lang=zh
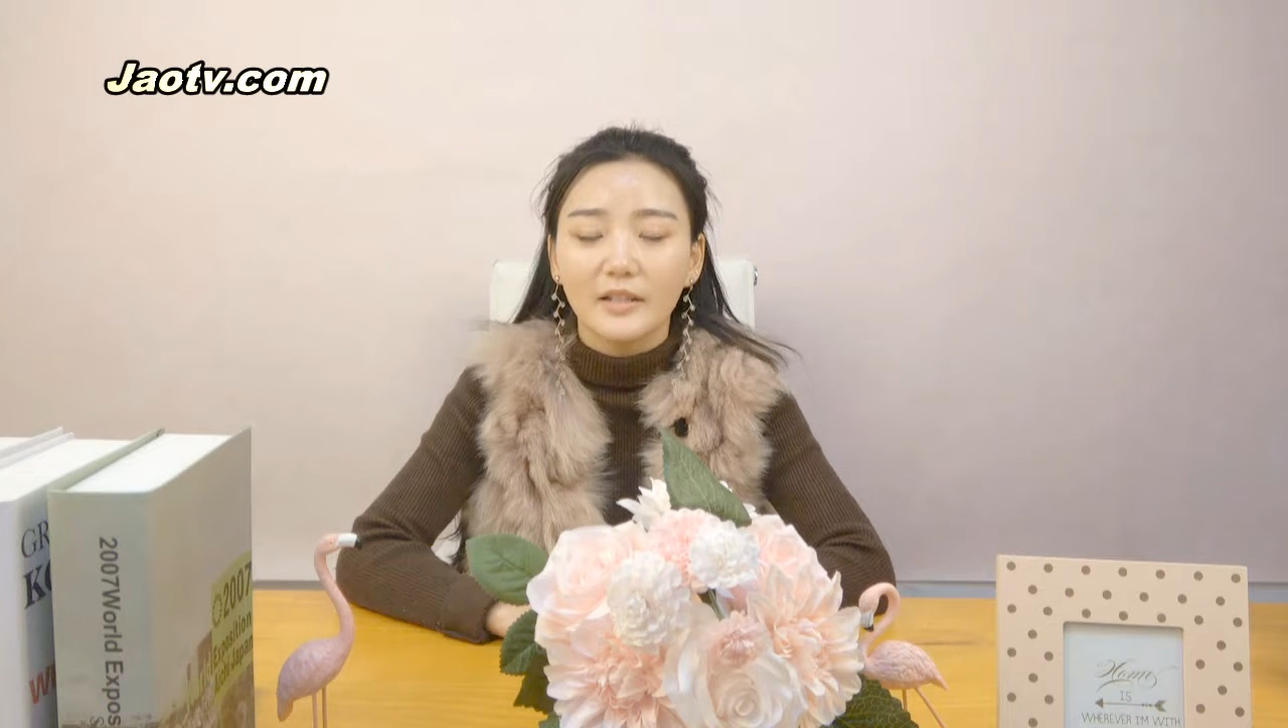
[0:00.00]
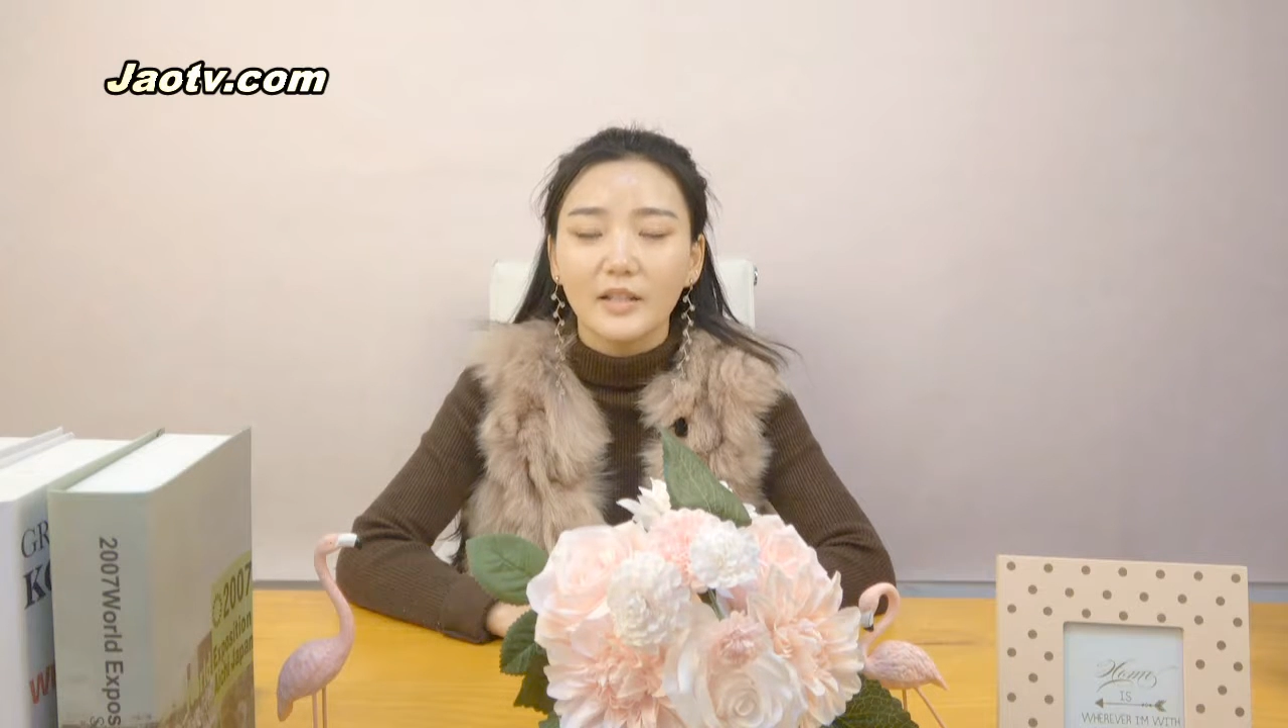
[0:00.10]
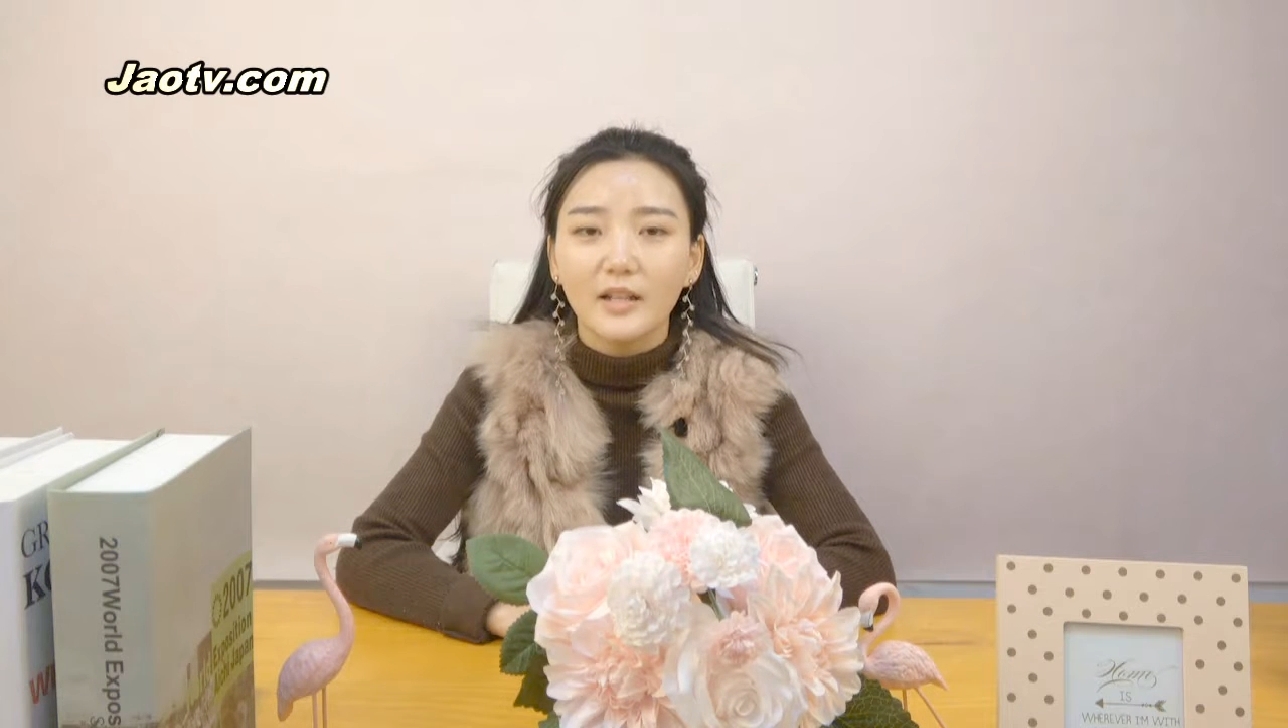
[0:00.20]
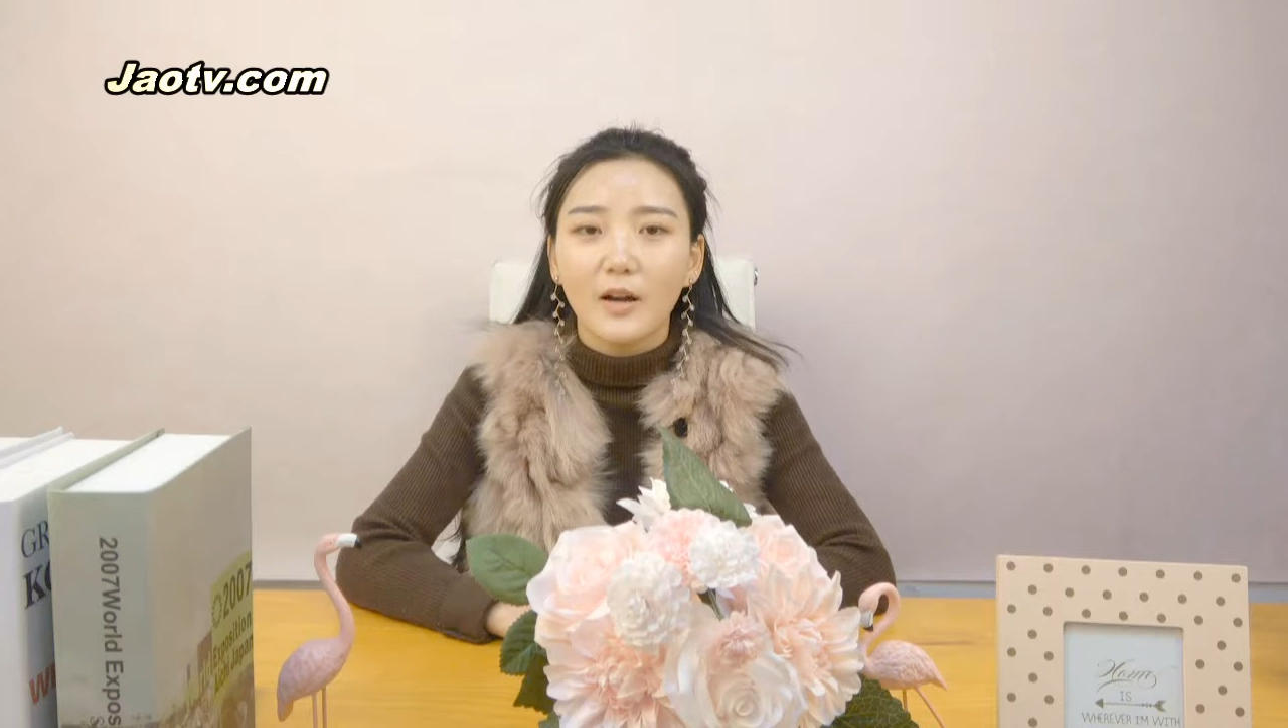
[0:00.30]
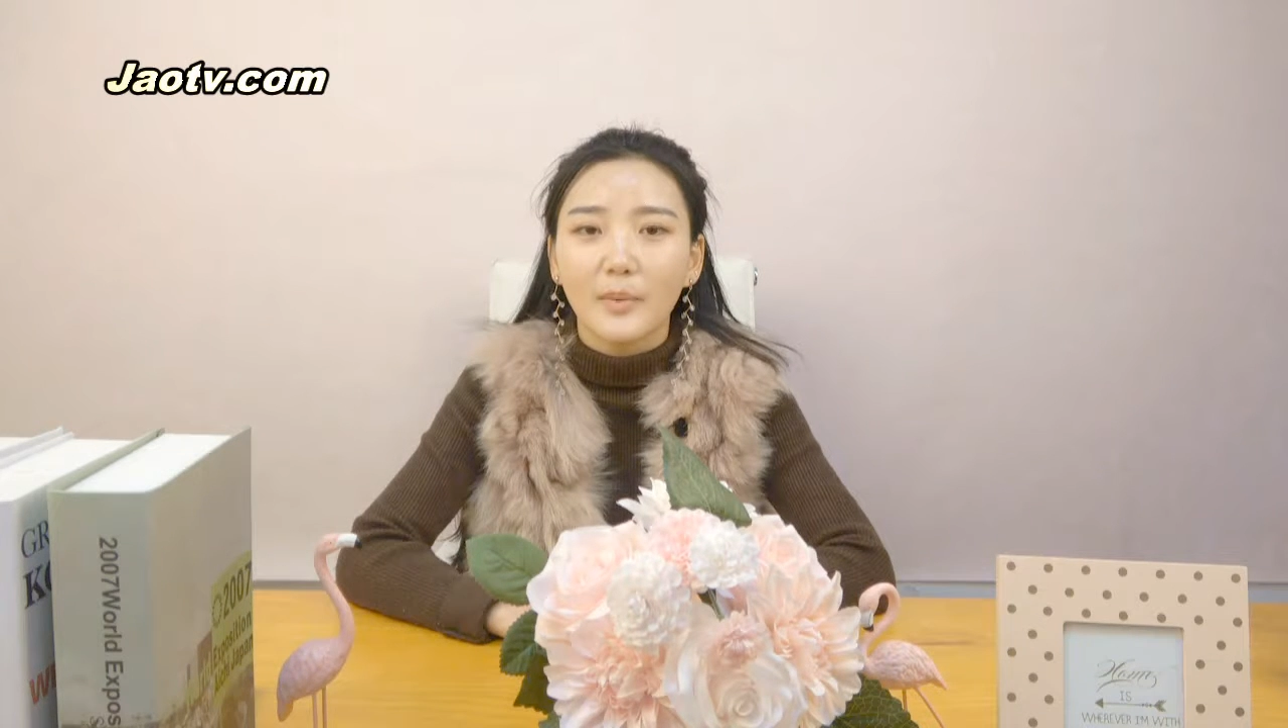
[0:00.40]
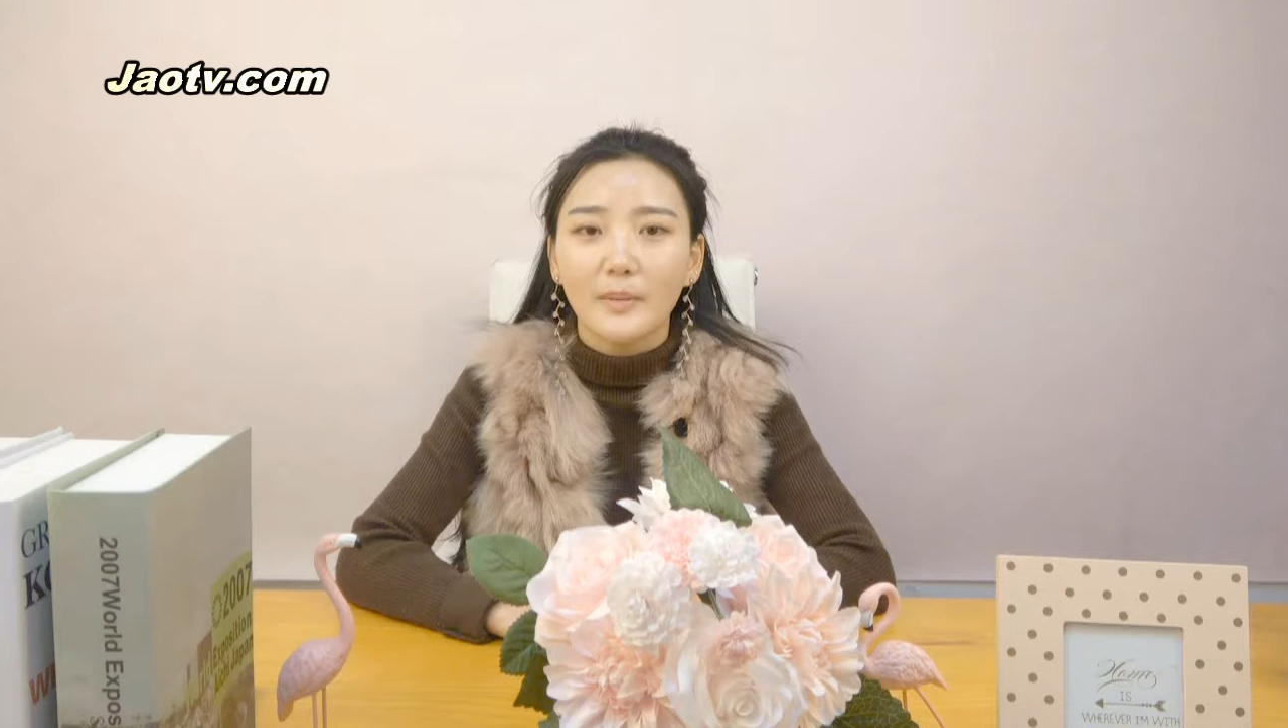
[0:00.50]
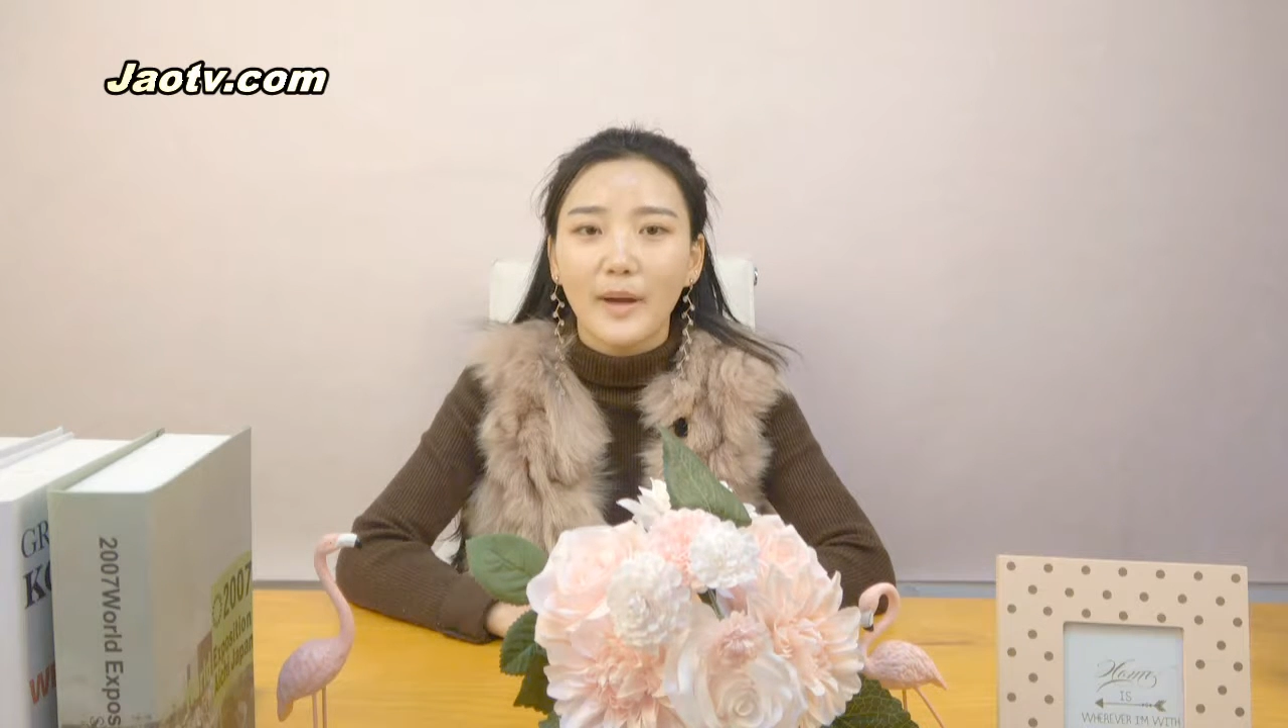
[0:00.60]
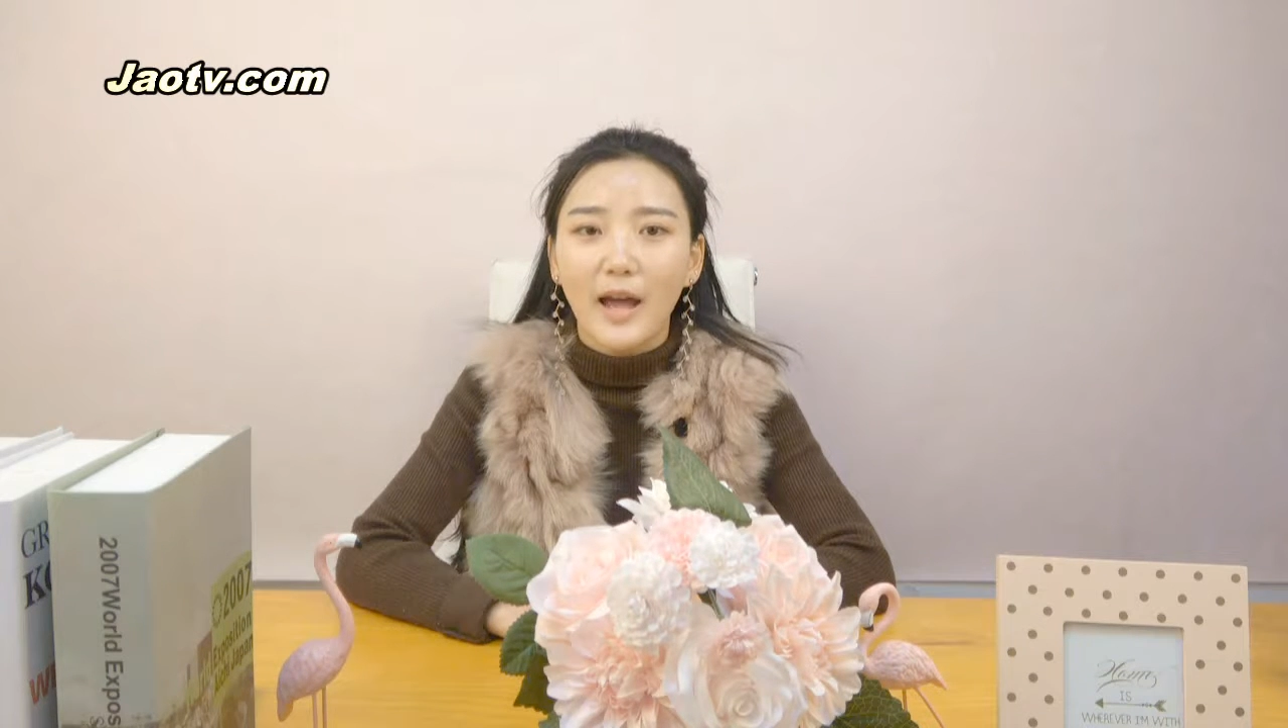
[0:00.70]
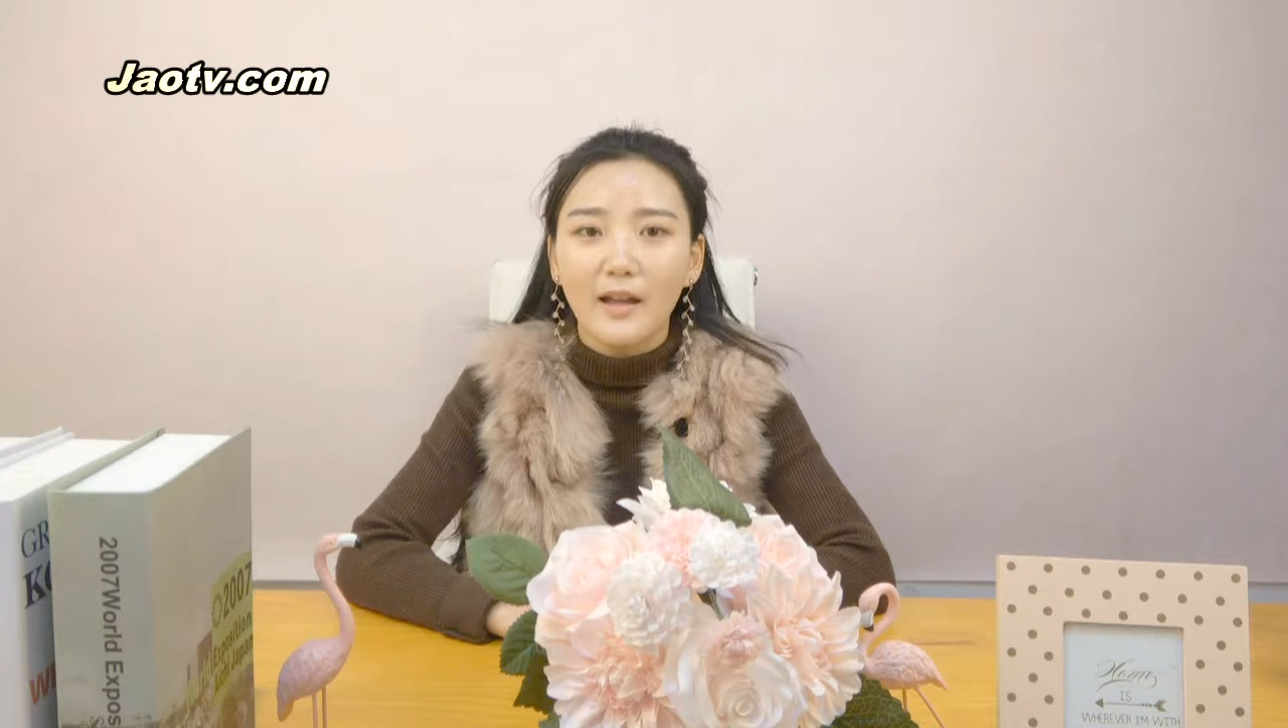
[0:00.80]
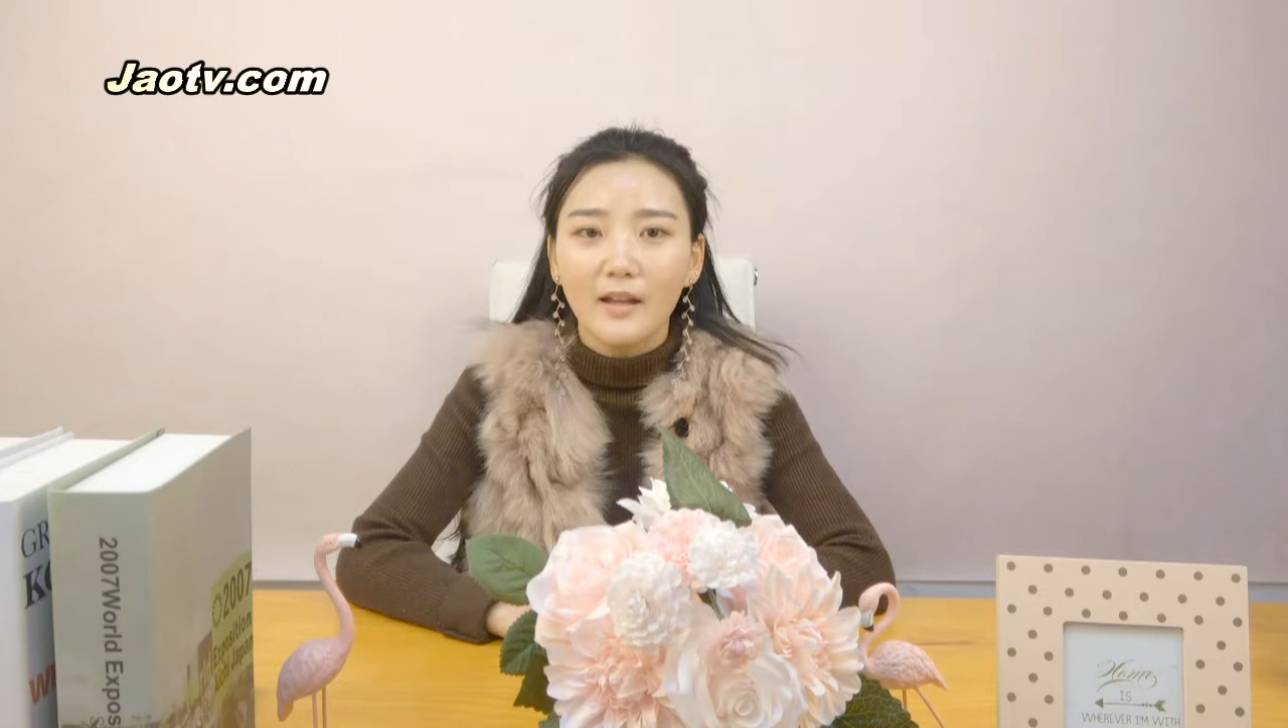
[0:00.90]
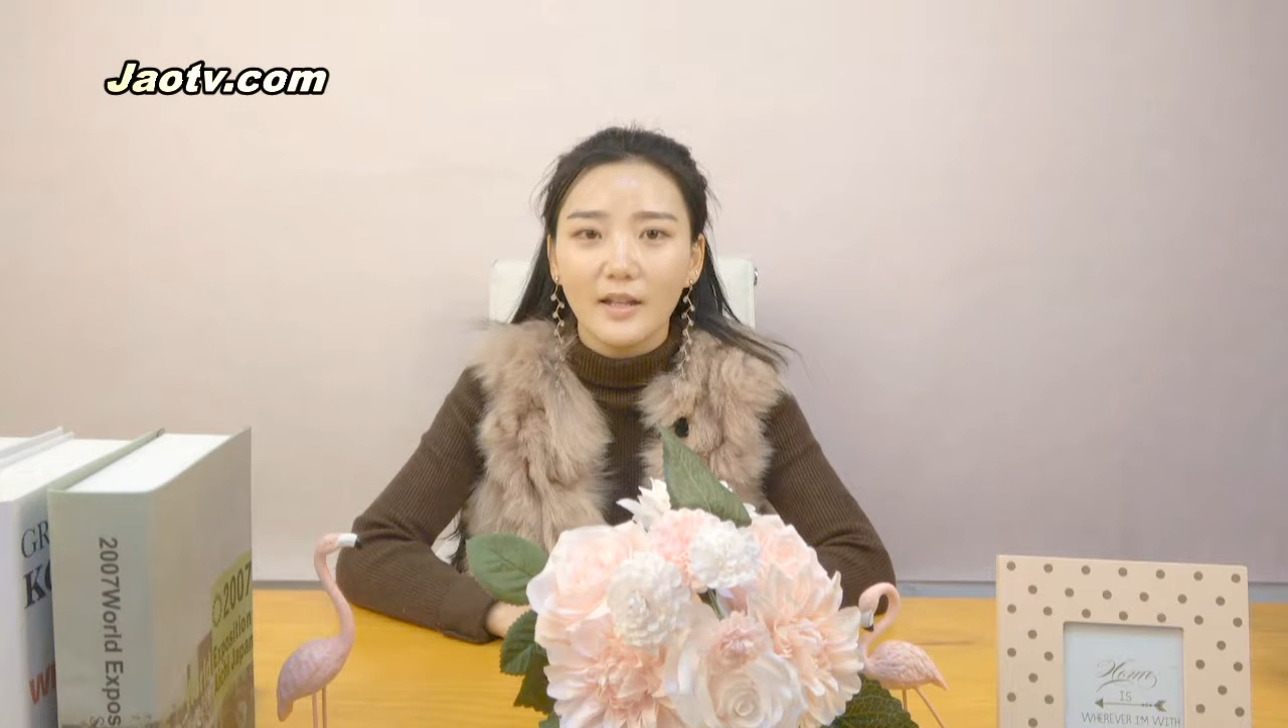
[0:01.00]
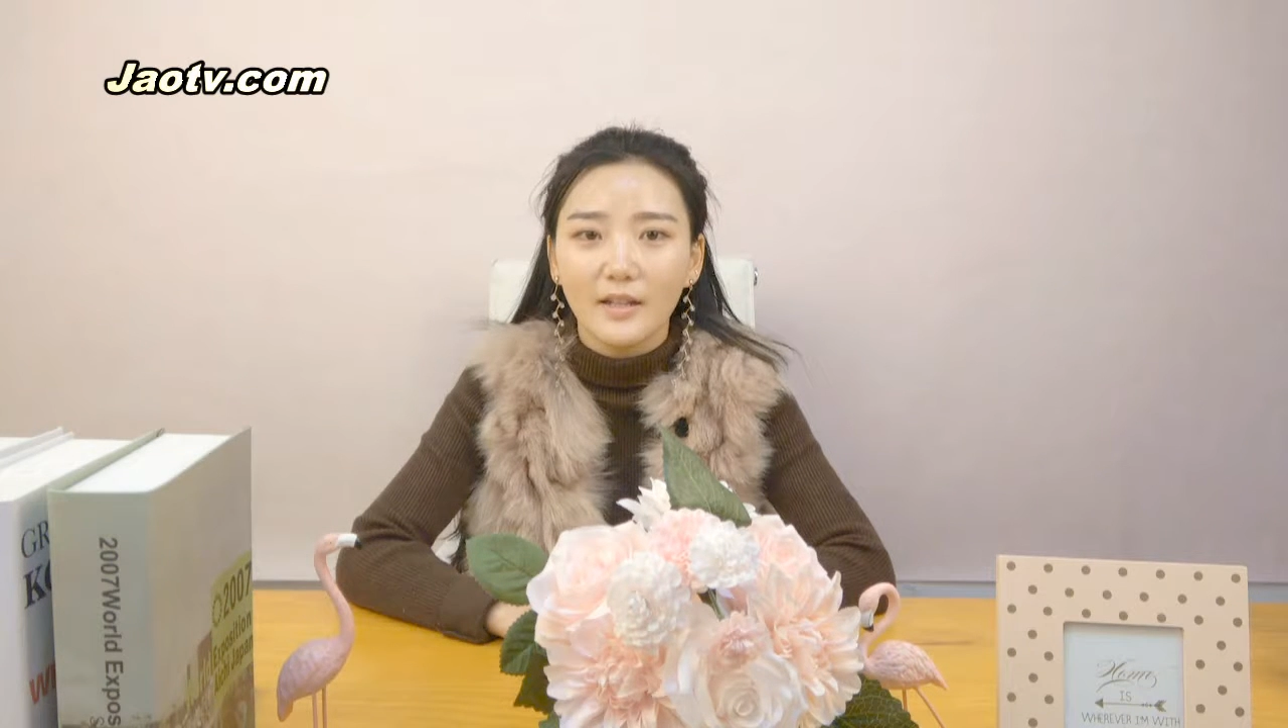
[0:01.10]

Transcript: 一定要明白：